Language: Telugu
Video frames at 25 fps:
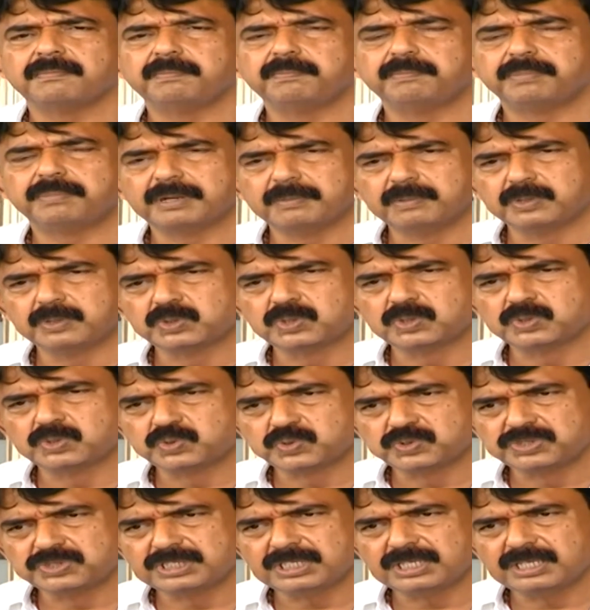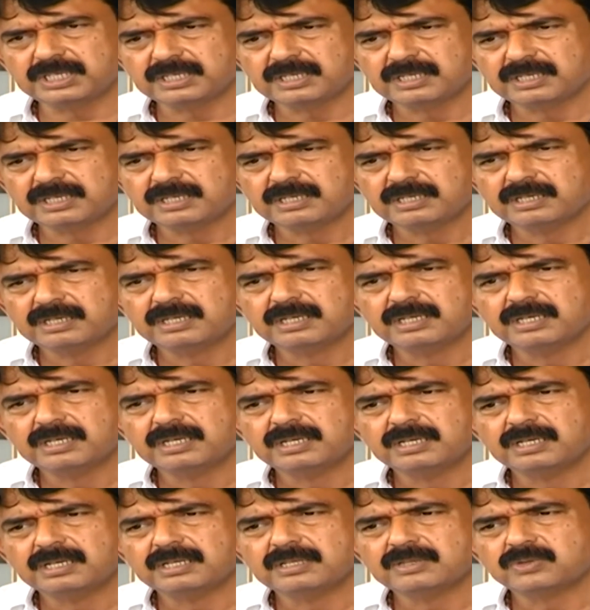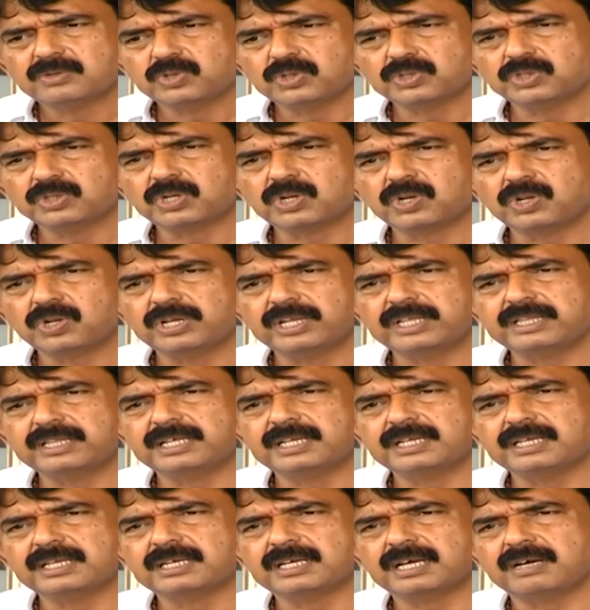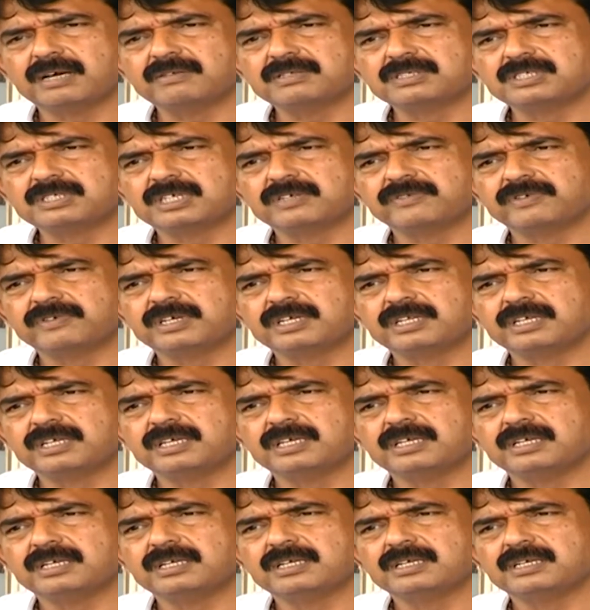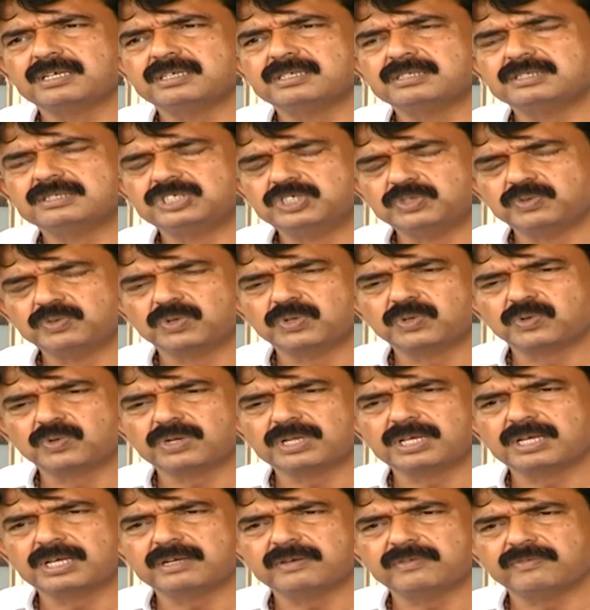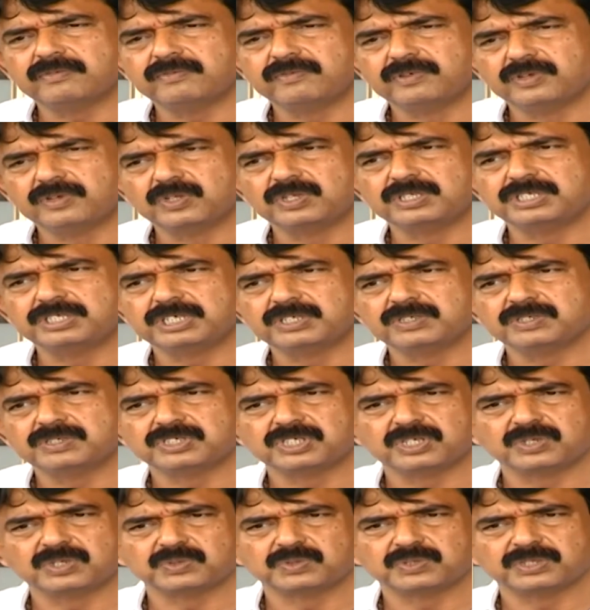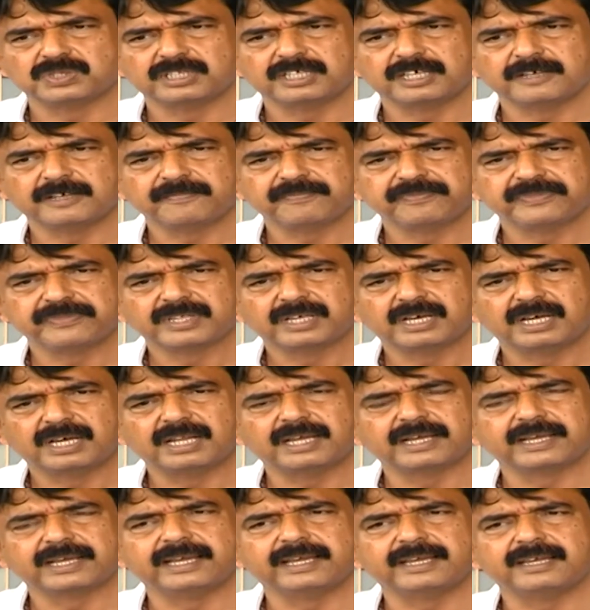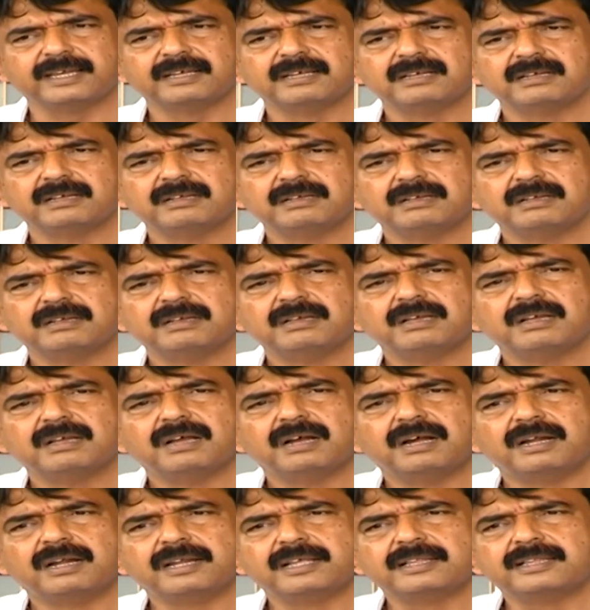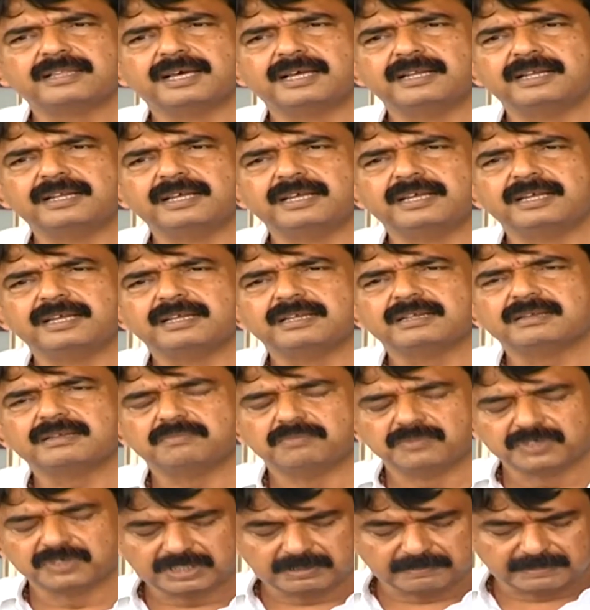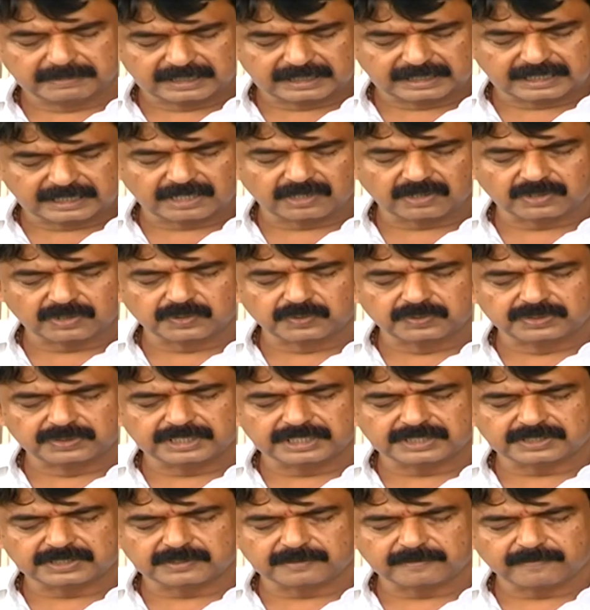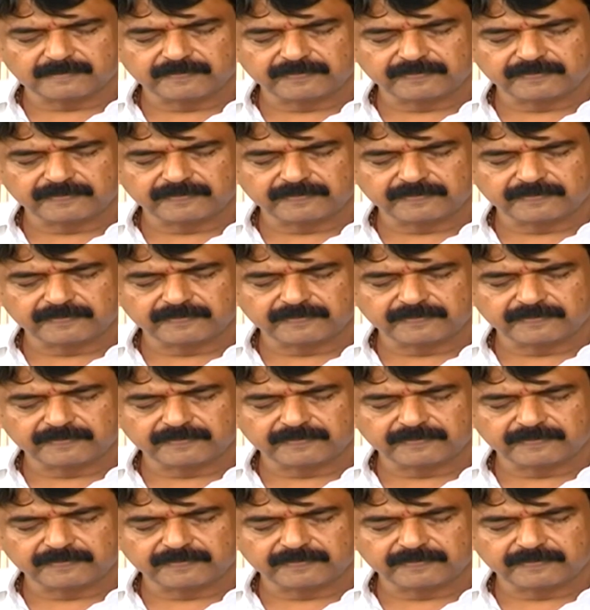ప్రభుత్వం చూసి తొందరలోనే దానికి కావలసినటువంటి జీవోను కూడా విడుదల చేయడం జరుగుతుంది అలాగే అంటే దాన్ని ముఖ్యమంత్రి గారి యొక్క ఉద్దేశం